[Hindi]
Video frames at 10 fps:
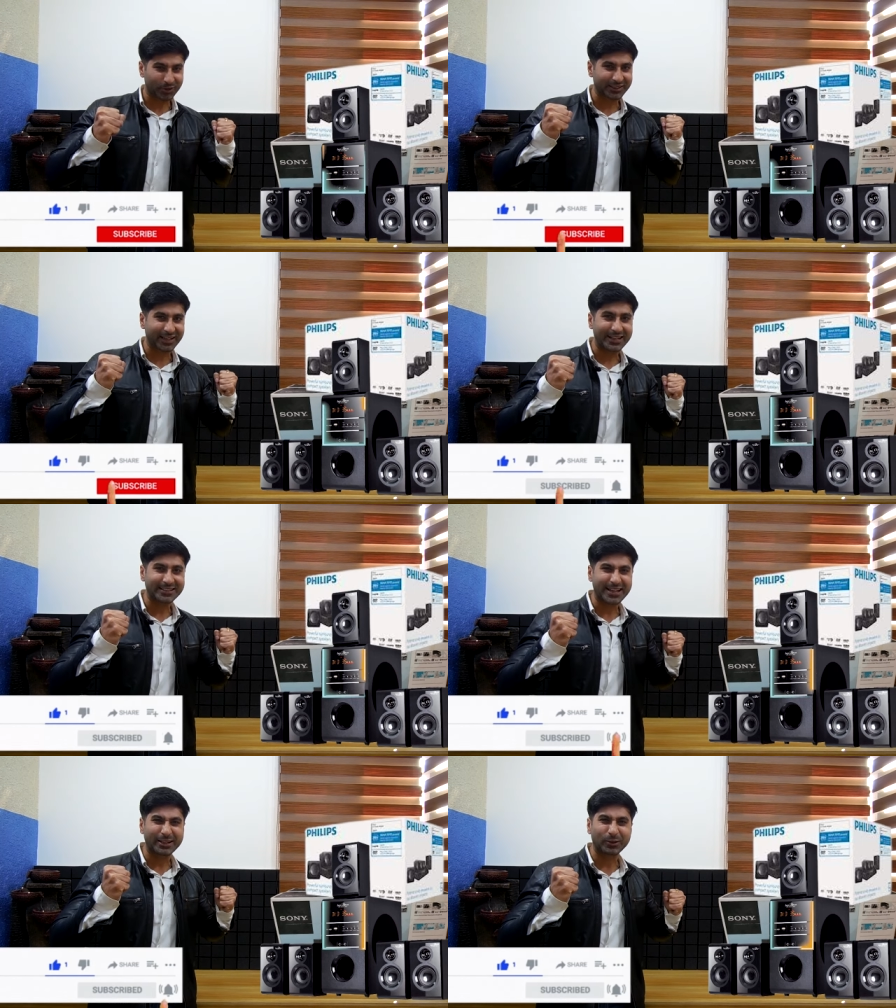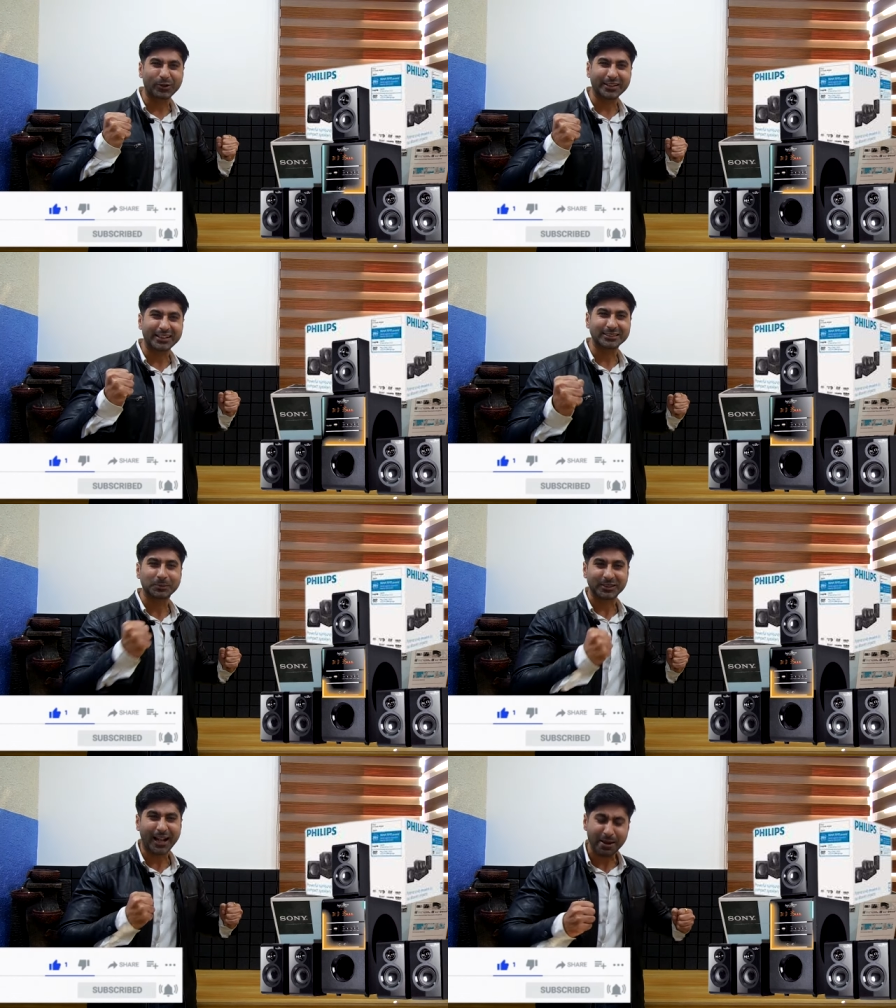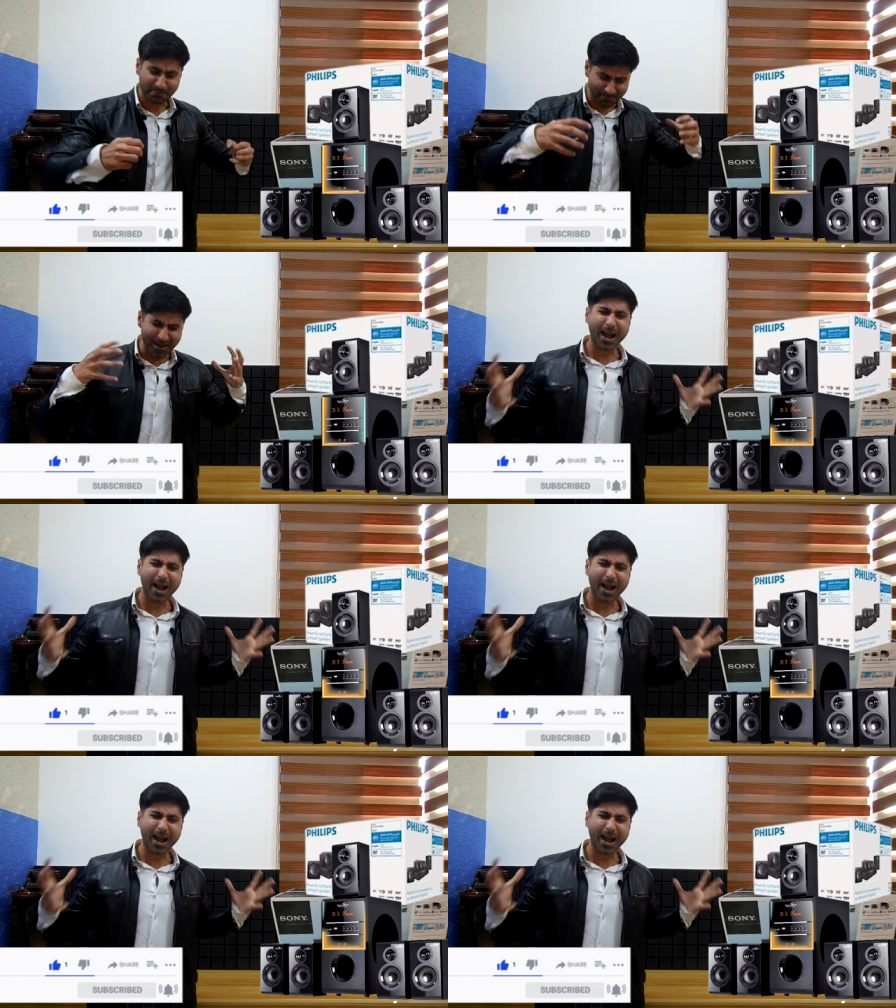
कोड दिखाइए चैनल को करिए सब्सक्राइब